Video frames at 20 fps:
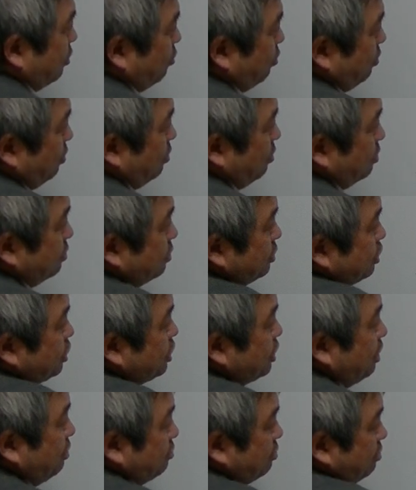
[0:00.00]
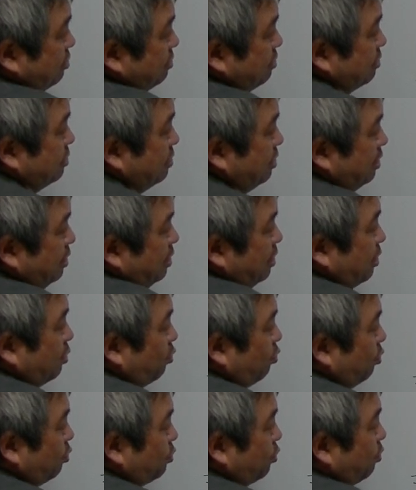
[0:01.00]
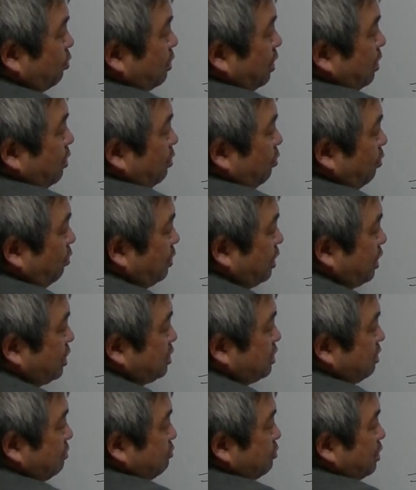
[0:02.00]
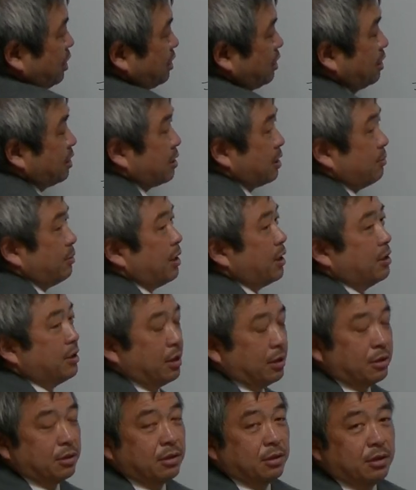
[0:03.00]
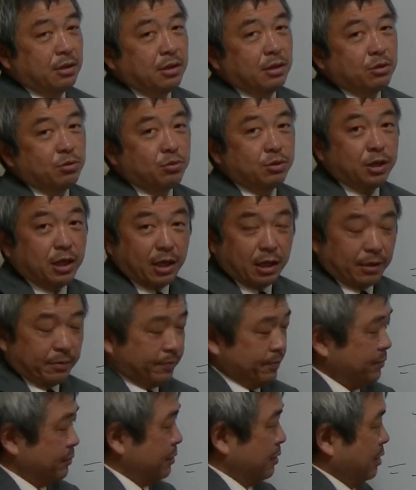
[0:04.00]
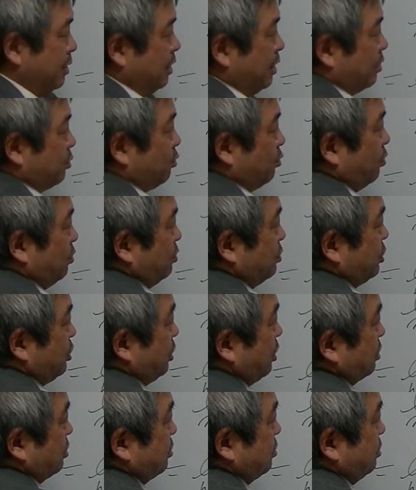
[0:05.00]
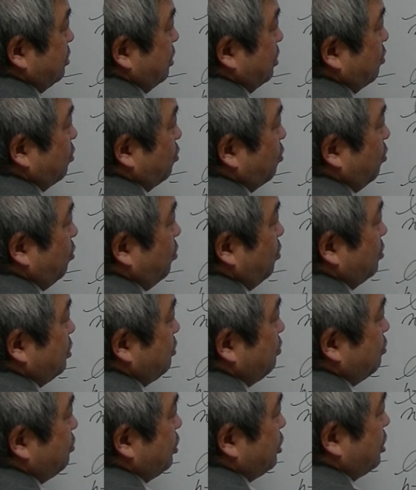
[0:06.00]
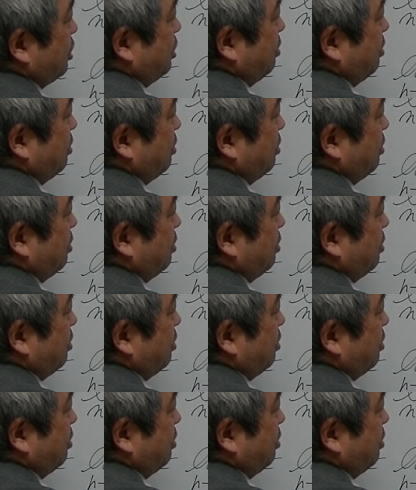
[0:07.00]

ど違うとこことここが同じで無限でなければいけないので、えっ、ー、とじゃあつってここを2分の1して